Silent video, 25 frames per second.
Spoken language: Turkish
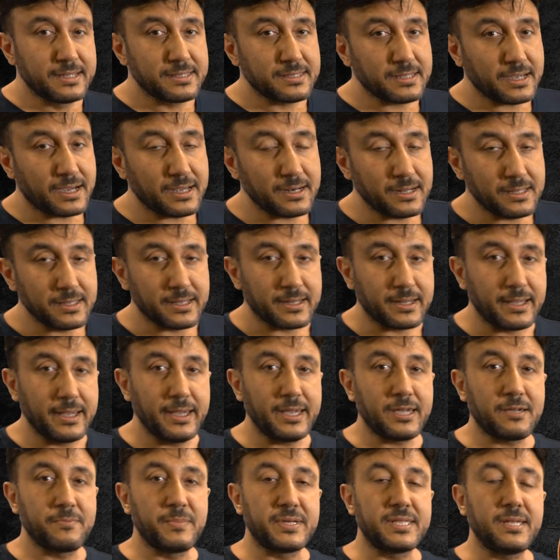Tarlaları
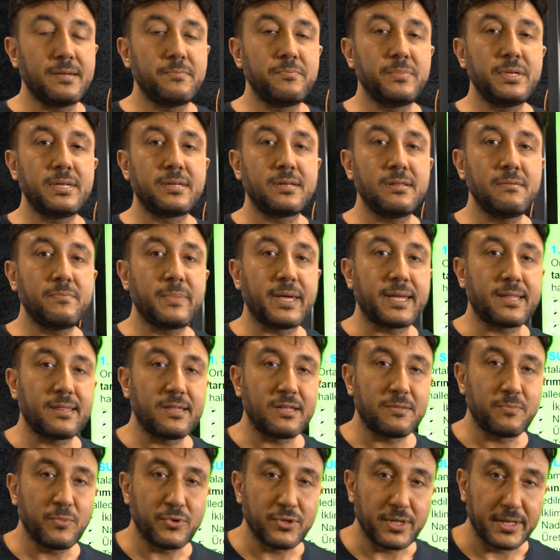ekmeden bir yıl
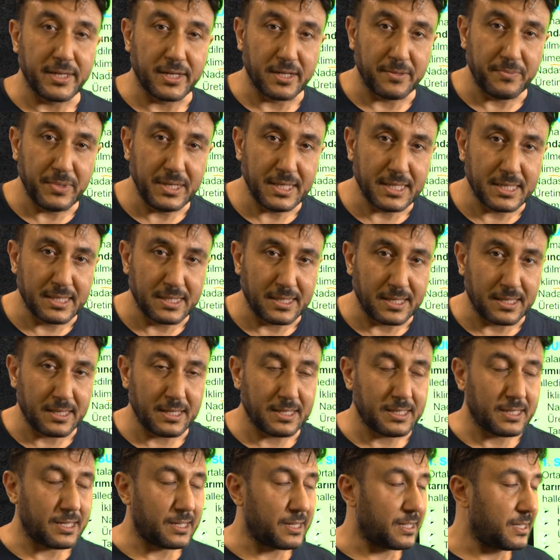bekletme olayına biz
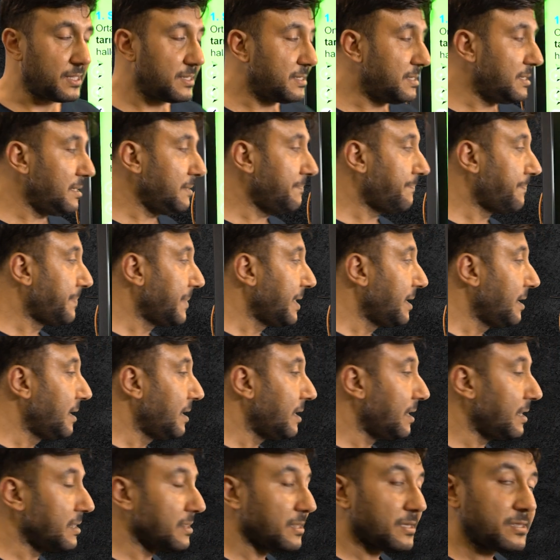nadas arazi,
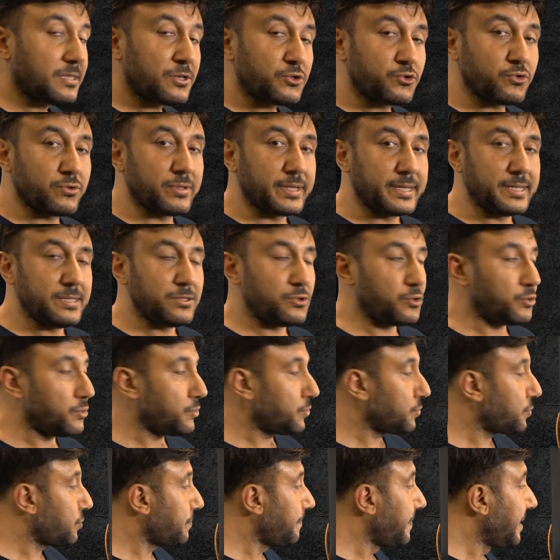e, nadas olayı
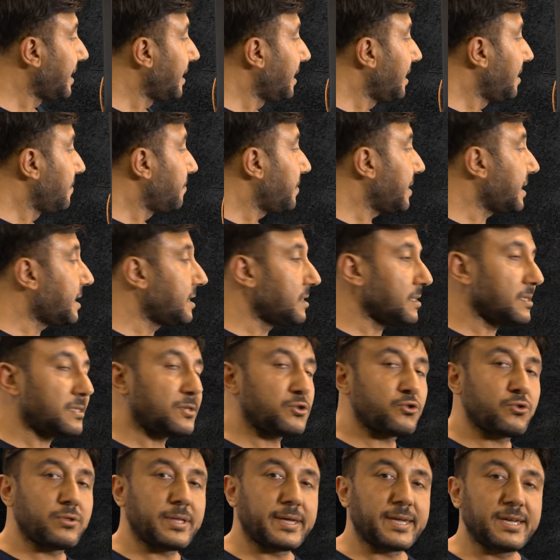diyoruz. Peki
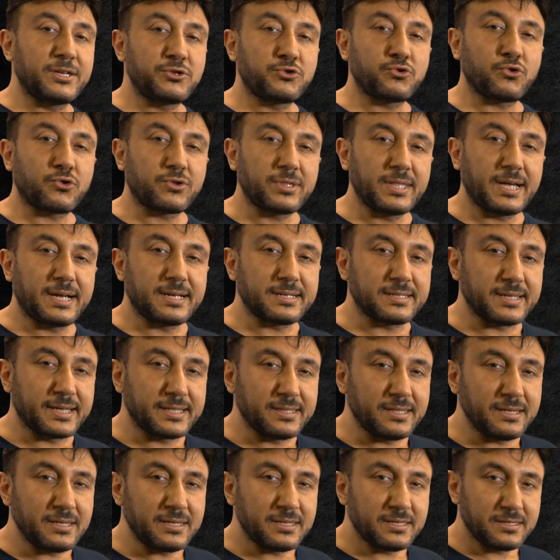nadas olayı en çok
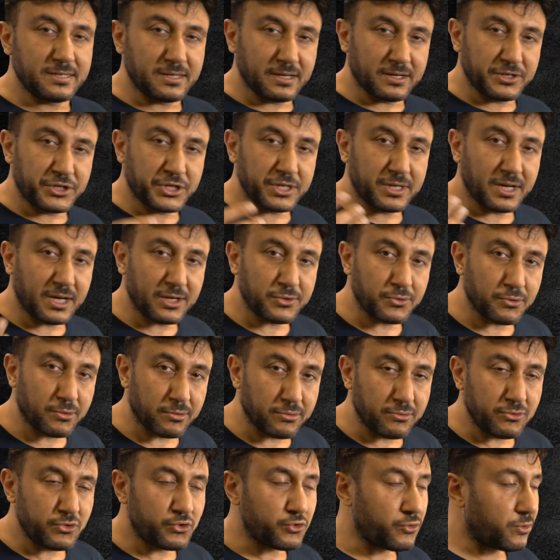neredeydi? Yağışın az
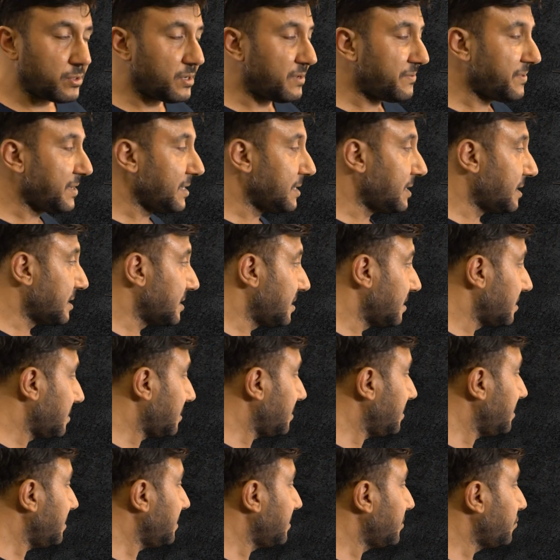olduğu
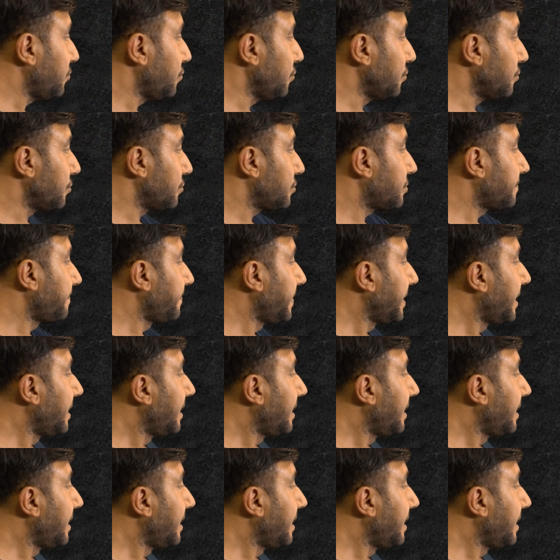coğrafyalardaydı diyoruz.